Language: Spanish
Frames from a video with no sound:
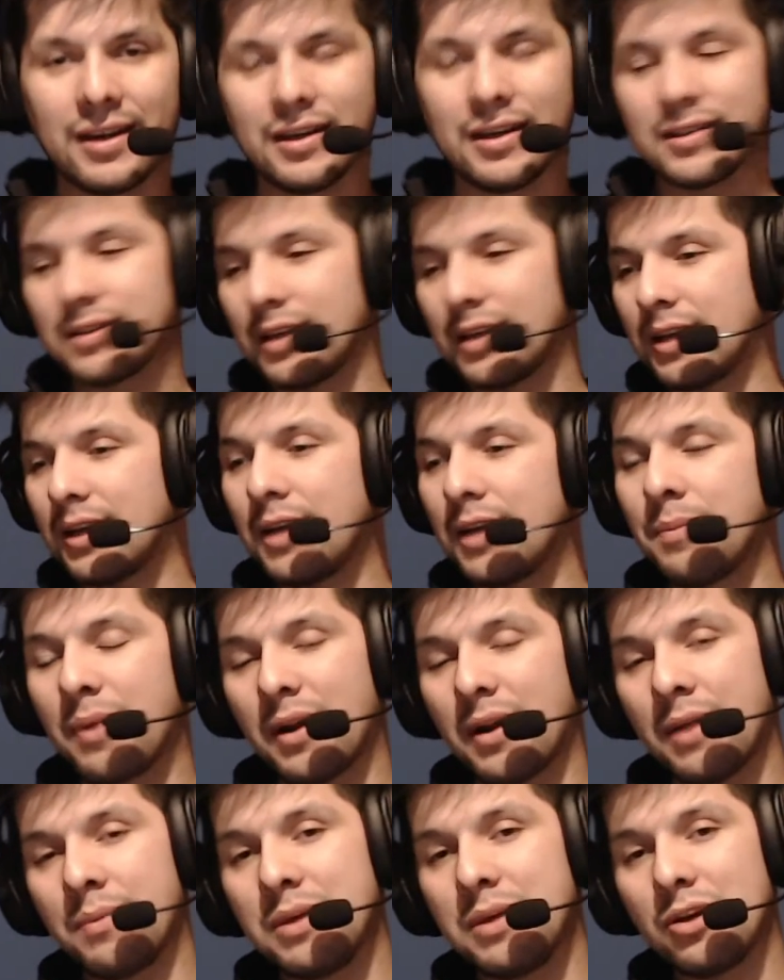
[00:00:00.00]

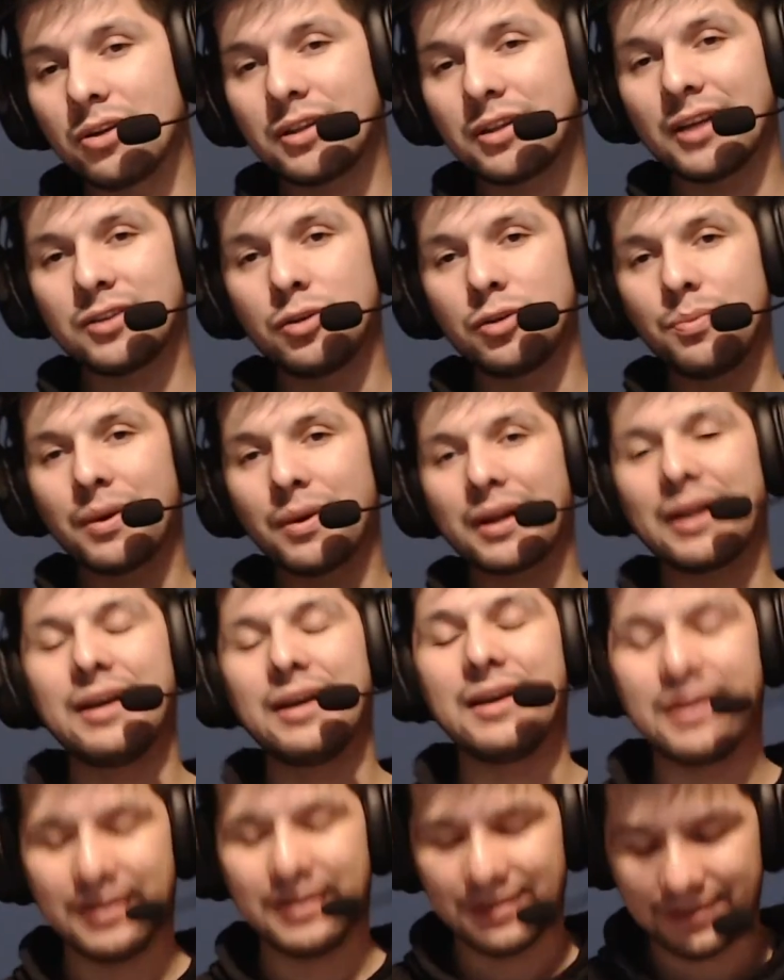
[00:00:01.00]
el, video está súper...
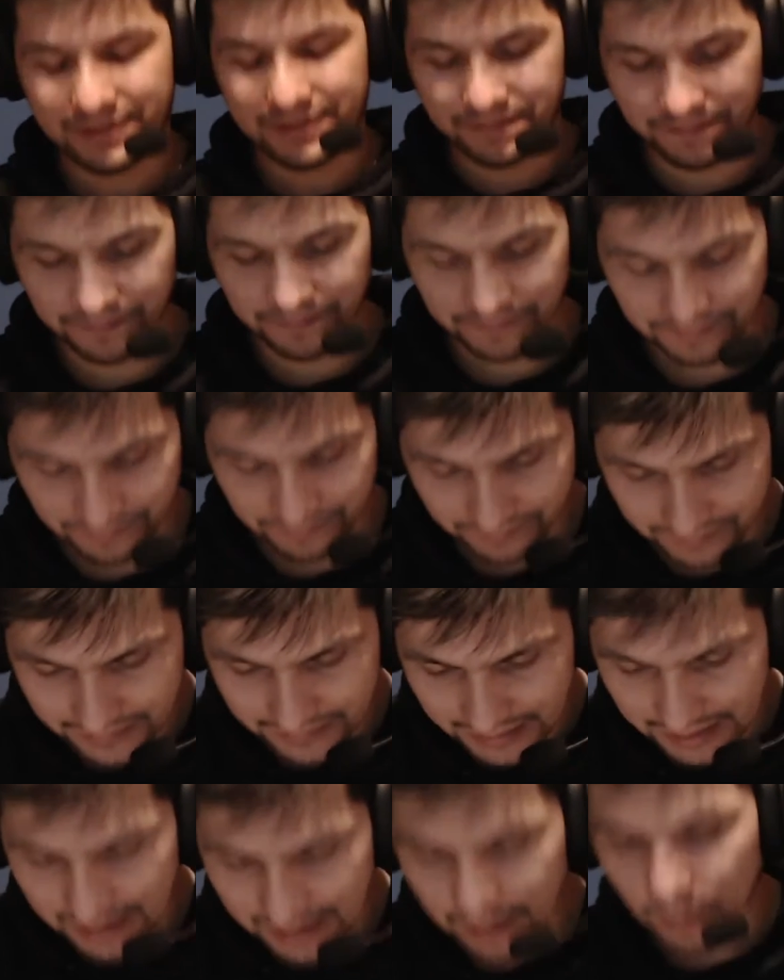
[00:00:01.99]

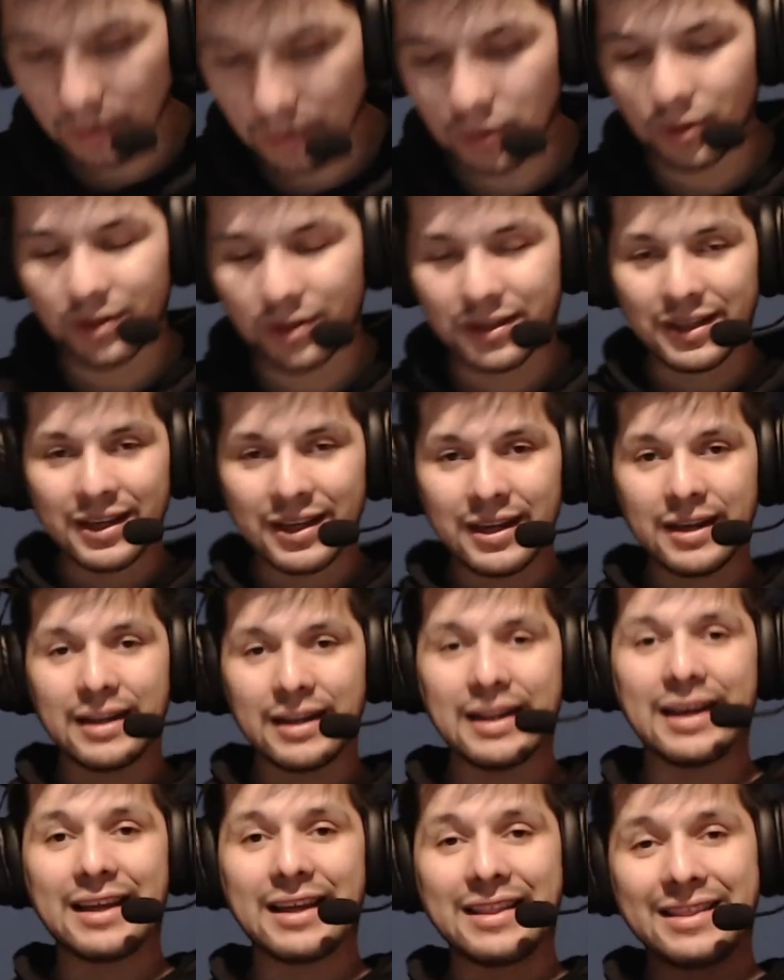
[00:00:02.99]
Bueno,
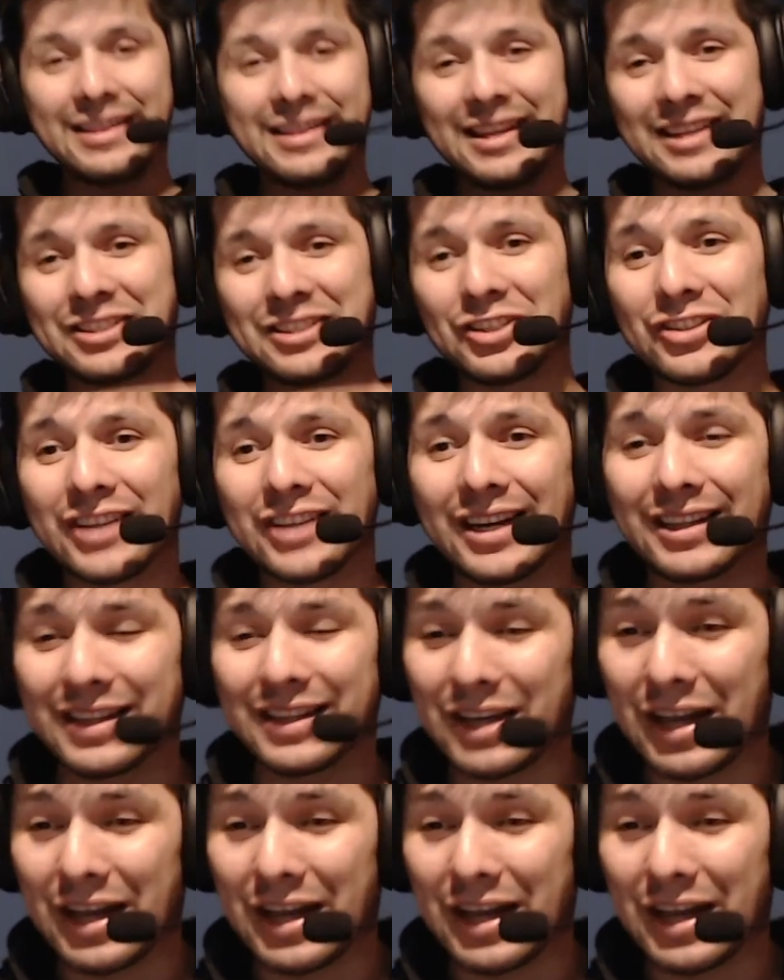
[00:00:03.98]
la dirección de arte,